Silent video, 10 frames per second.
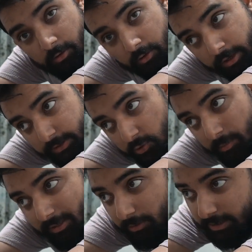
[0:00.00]
और इसको
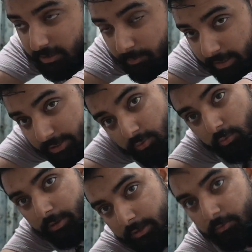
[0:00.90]
मैं थोड़ा इसका पानी
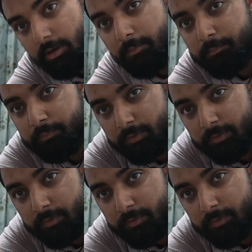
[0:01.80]
सोख होने दूंगा